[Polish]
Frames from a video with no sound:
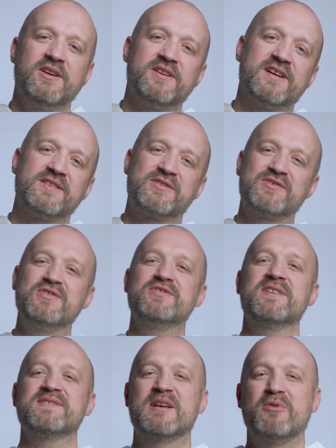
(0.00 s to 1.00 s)
Jan
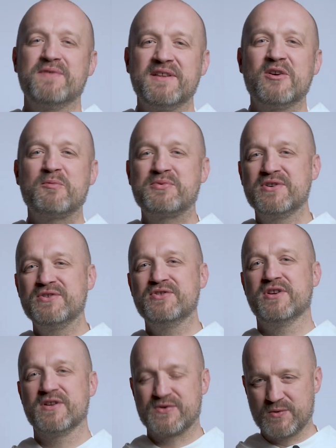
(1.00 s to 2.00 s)
Chrzciciel zapowiadał
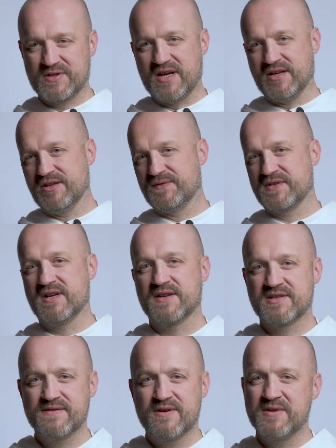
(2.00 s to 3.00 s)
przyjście Jezusa i
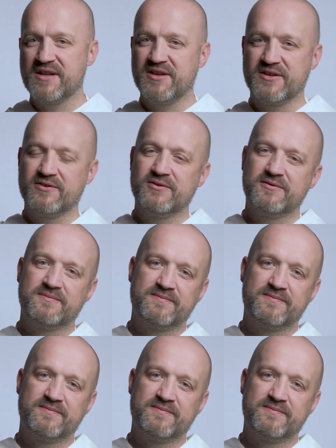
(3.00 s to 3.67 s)
wskazywał na niego.